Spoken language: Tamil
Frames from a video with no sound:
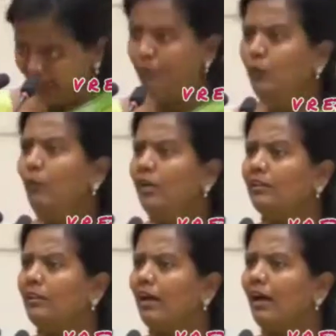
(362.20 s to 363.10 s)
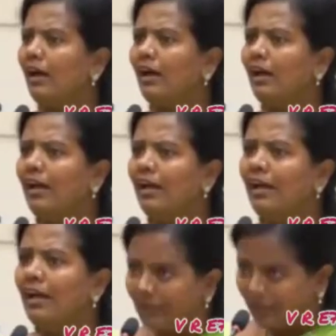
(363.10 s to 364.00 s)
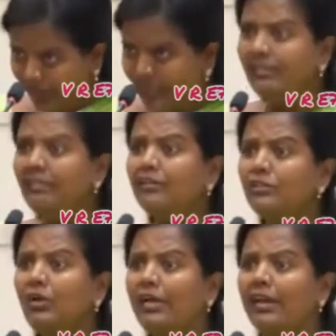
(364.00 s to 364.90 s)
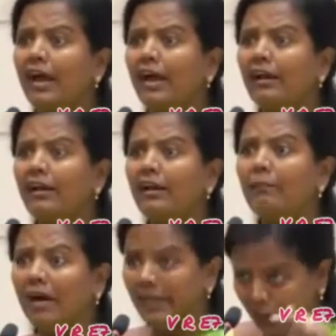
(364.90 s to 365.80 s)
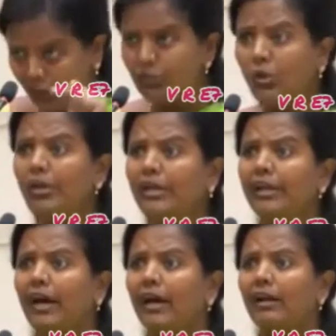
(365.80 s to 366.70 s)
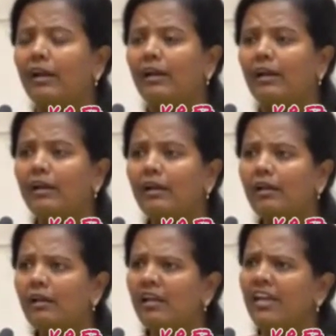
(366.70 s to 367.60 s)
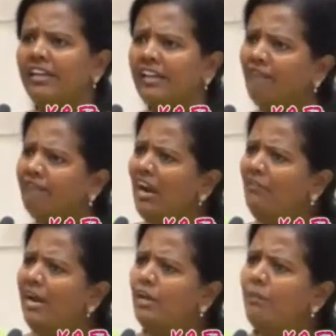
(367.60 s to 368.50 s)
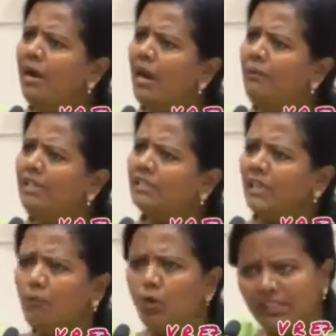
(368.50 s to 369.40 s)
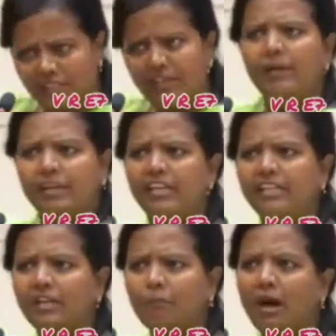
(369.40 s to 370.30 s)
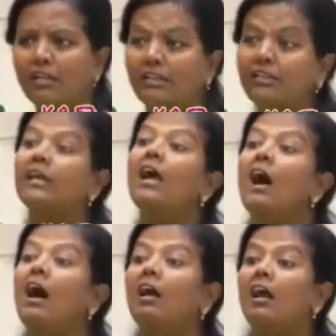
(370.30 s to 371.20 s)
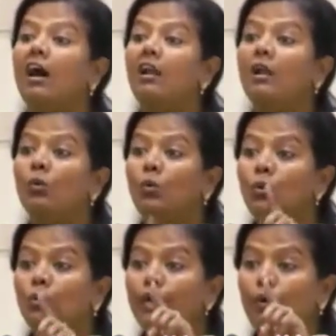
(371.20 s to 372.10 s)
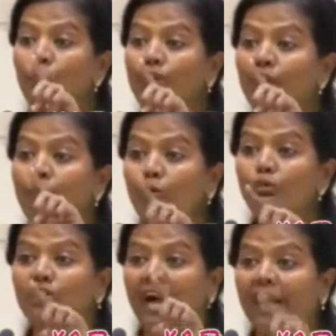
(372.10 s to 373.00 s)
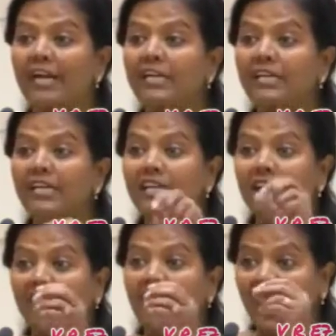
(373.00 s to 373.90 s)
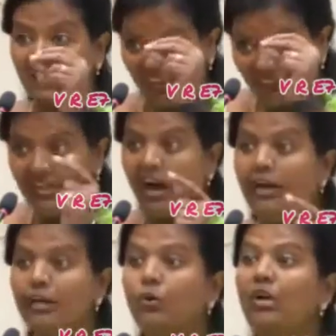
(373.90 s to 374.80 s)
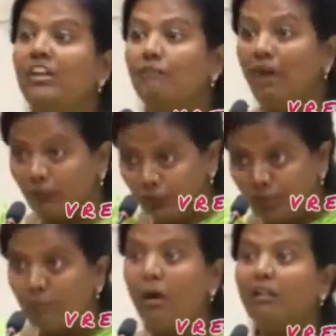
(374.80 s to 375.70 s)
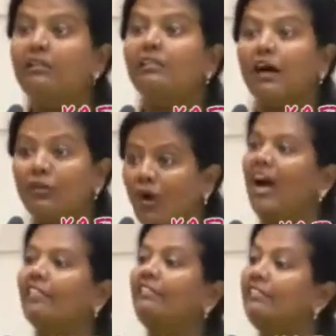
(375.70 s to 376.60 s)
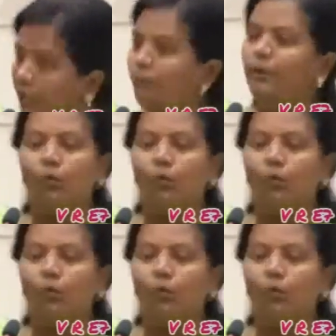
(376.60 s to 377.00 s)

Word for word: இதெல்லாம் திருப்பி கொடுக்கறது தான் வேதாத்திரி சொல்லுகிறார் மகரிஷி சொல்லுகிறார் எவ்வளவு வேண்டுமானாலும் இந்த சமூகத்திடம் இருந்து நீ சம்பாதிது ஆனால் உன்னுடைய உயிர் மூச்சு அடங்குகின்ற அந்த வினாடிக்குள் எவ்வளவு சம்பாதித்தாயோ அதை